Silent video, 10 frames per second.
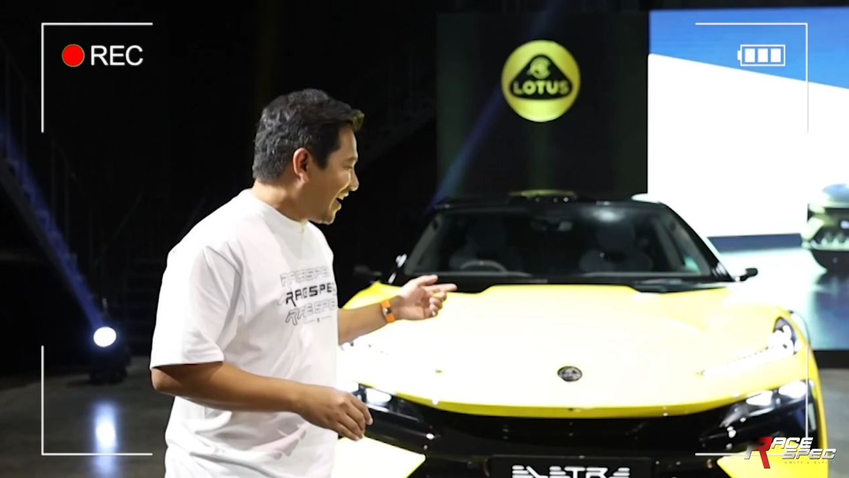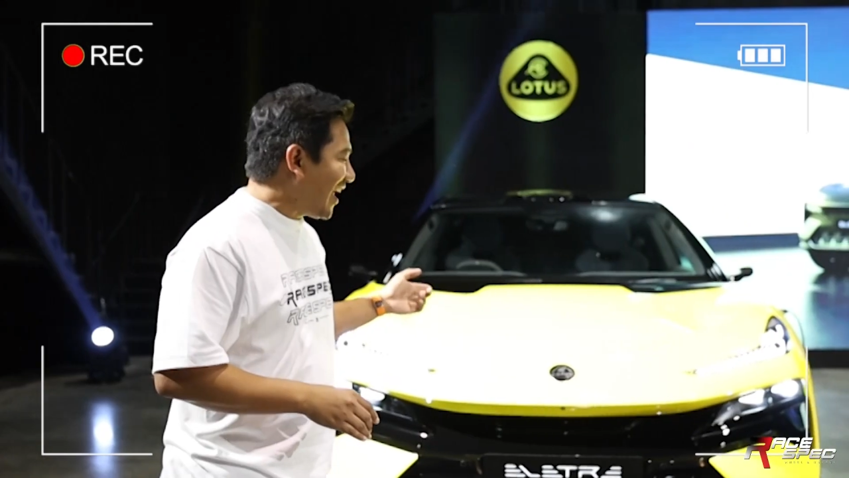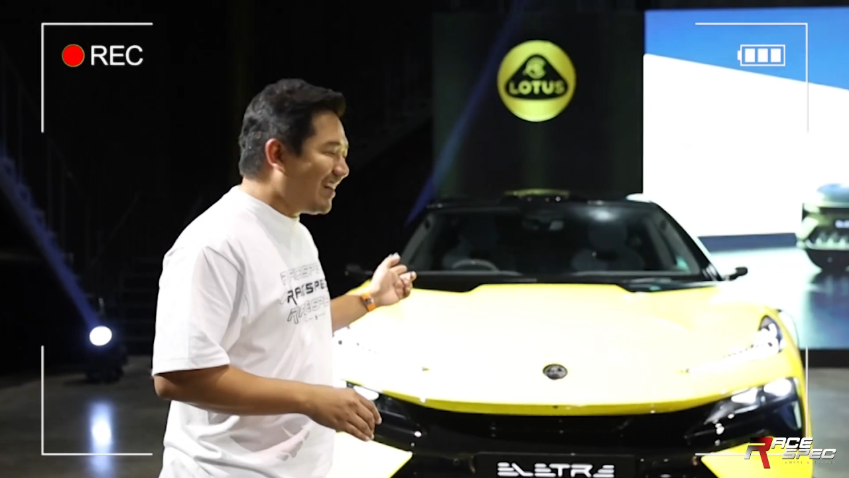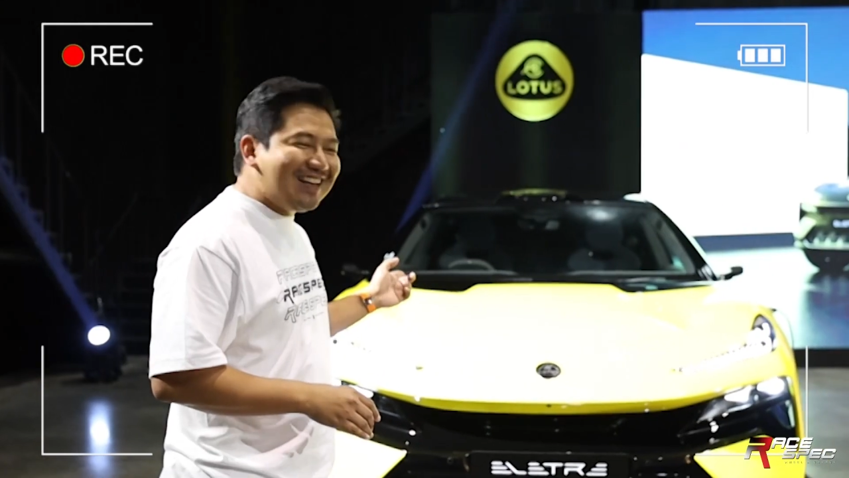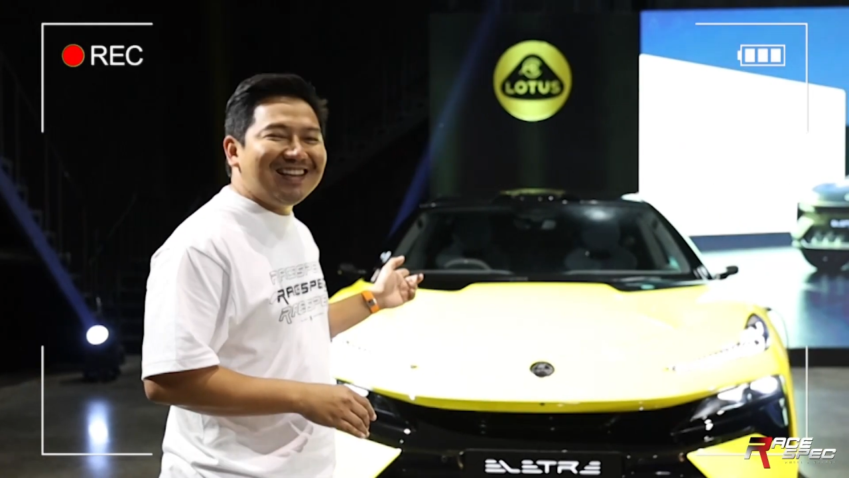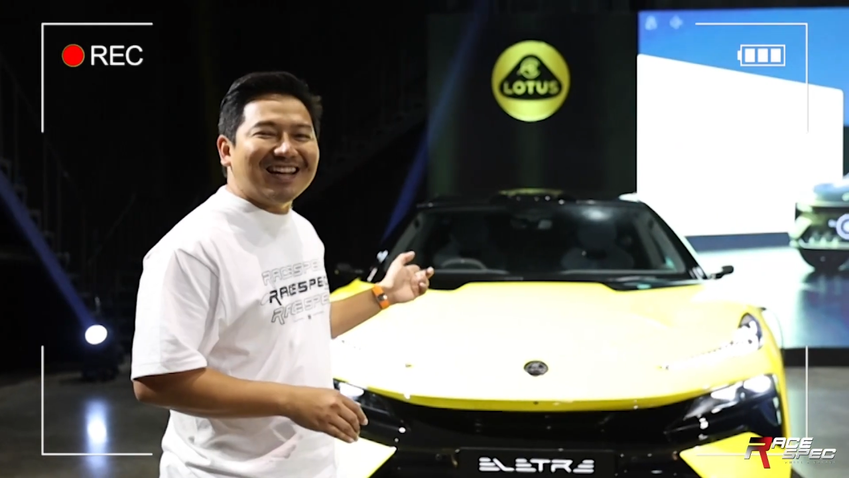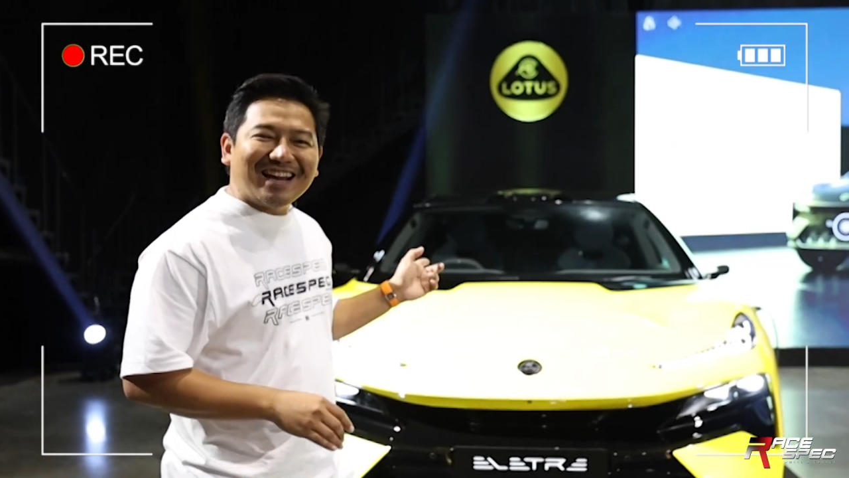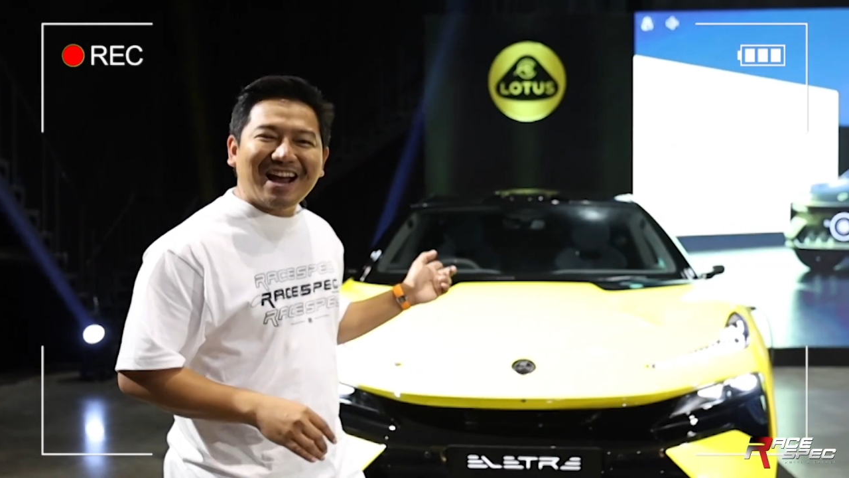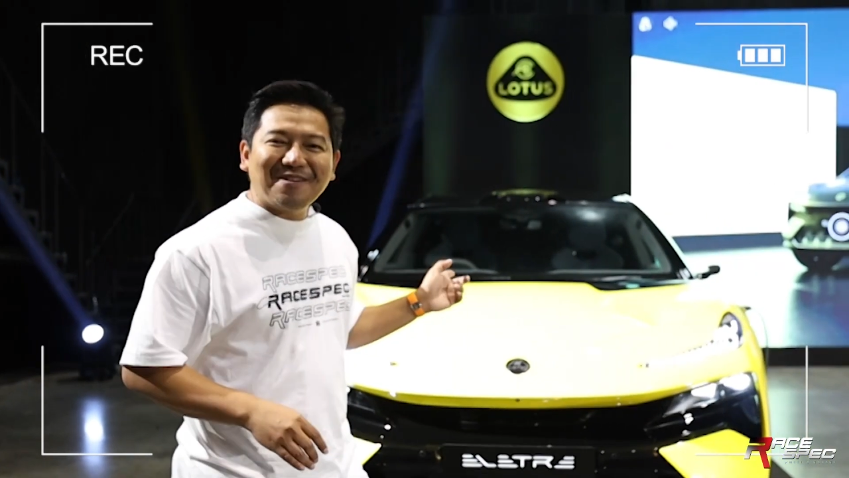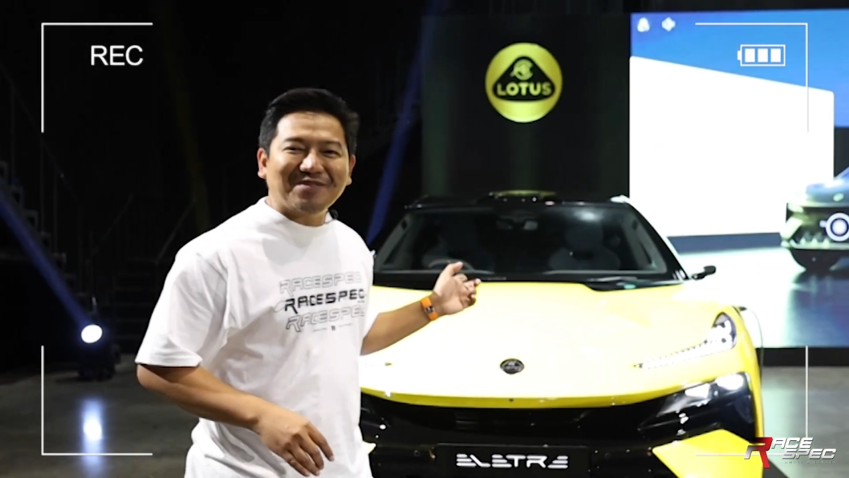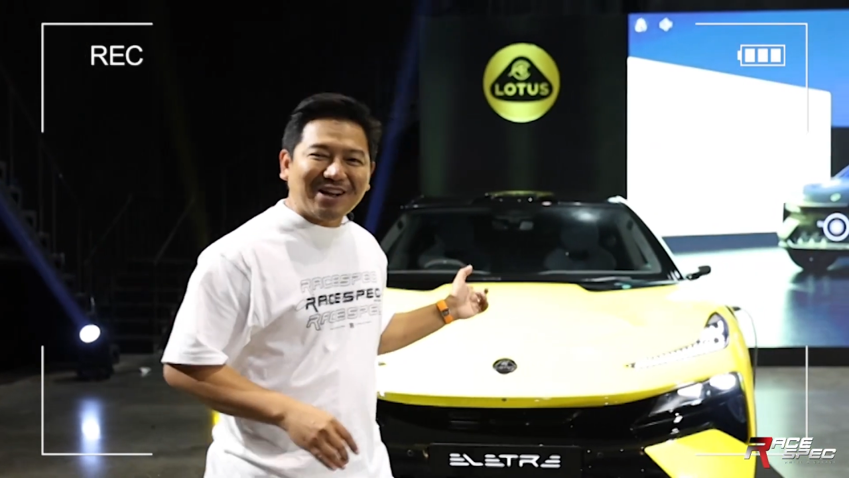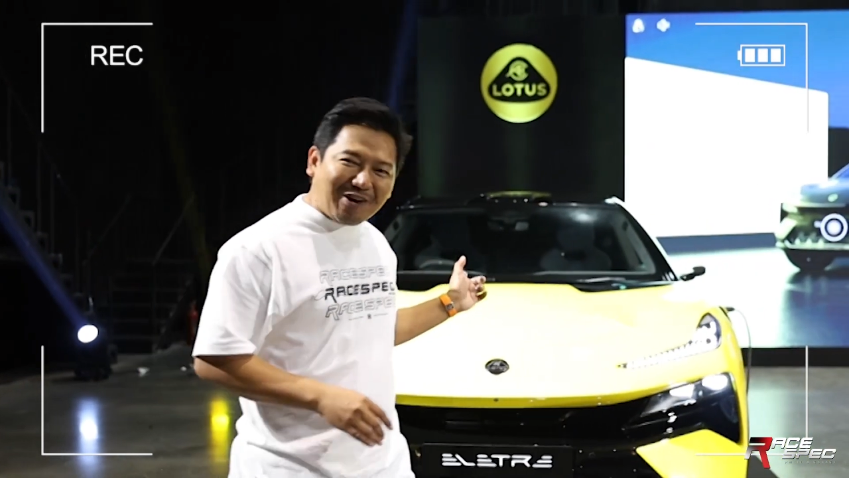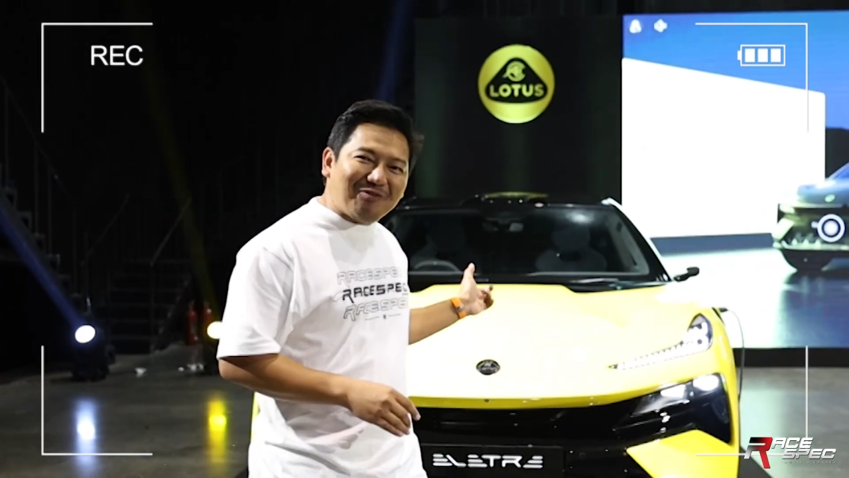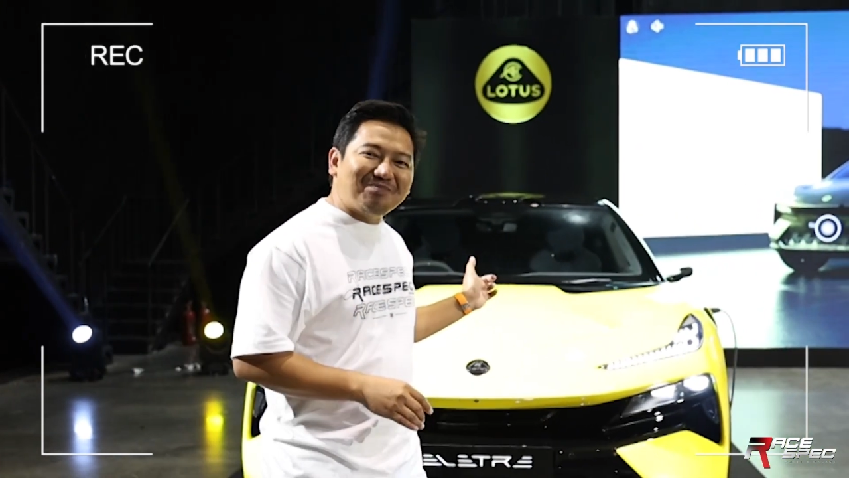คันนี้เนี่ยนะฮะล็อ